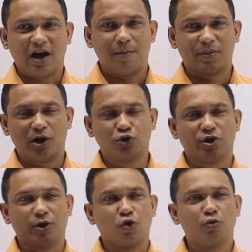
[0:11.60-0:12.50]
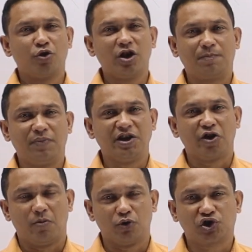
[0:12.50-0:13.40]
আমরা আলোচনা করব
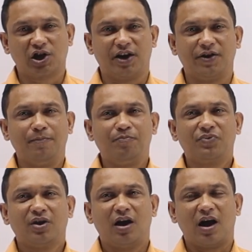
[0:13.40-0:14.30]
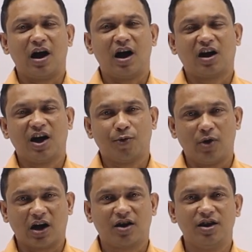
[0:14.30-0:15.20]
হৃৎপিণ্ডের অবস্থান আকার ও
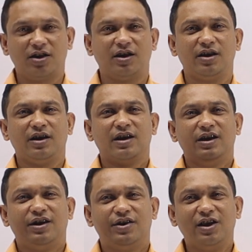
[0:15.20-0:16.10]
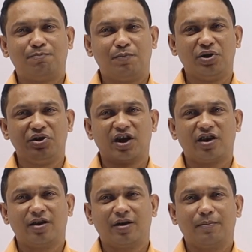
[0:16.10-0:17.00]
আকৃতি
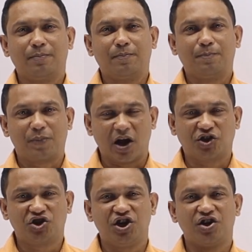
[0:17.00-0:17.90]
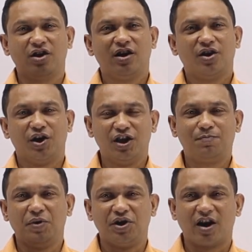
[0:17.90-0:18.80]
হৃৎপিণ্ডের প্রাচীর
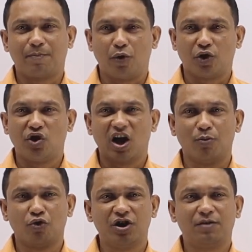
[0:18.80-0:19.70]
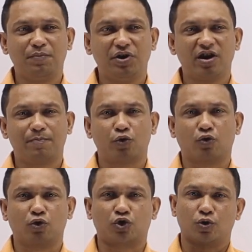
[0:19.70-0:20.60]
হৃৎপিণ্ডের পদ্মা এবং হৃৎপিণ্ডের
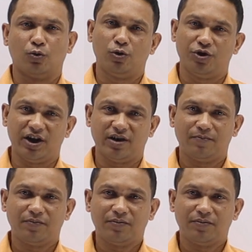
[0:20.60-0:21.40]
প্রকোষ্ঠগুলো নিয়ে